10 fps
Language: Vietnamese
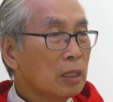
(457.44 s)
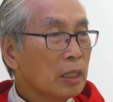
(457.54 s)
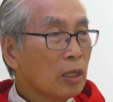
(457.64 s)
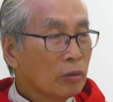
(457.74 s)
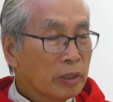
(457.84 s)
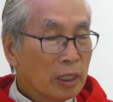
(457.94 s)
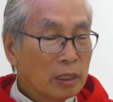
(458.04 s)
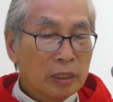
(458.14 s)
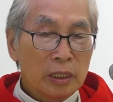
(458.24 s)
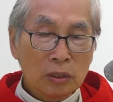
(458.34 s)
để đón
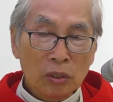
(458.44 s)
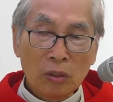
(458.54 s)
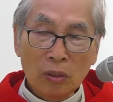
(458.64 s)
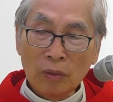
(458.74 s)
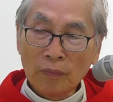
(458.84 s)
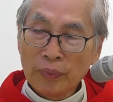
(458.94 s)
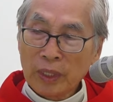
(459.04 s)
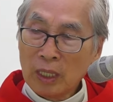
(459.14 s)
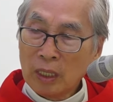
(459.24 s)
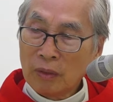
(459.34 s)
nhận đức kitô
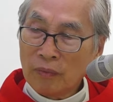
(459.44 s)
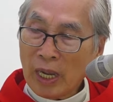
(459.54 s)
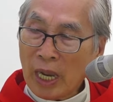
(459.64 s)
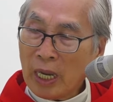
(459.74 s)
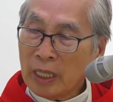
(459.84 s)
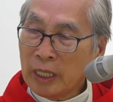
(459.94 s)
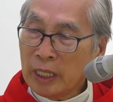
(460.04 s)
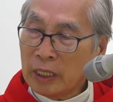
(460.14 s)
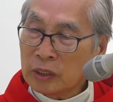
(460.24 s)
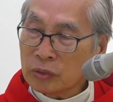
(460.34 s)
và
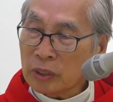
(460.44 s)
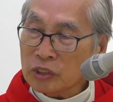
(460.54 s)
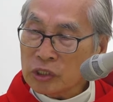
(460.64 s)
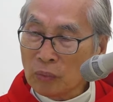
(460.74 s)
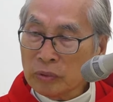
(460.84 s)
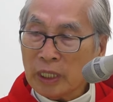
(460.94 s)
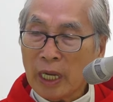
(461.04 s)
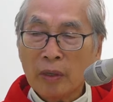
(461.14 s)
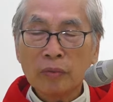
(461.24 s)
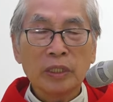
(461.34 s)
để chúng ta sống
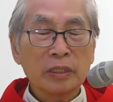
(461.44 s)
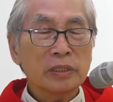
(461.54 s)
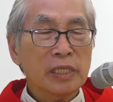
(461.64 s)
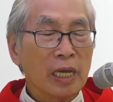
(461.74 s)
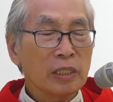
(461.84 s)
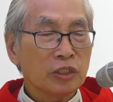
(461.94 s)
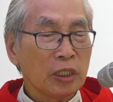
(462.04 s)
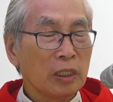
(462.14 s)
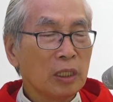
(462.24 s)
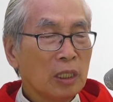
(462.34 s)
theo những giá
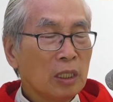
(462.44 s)
trị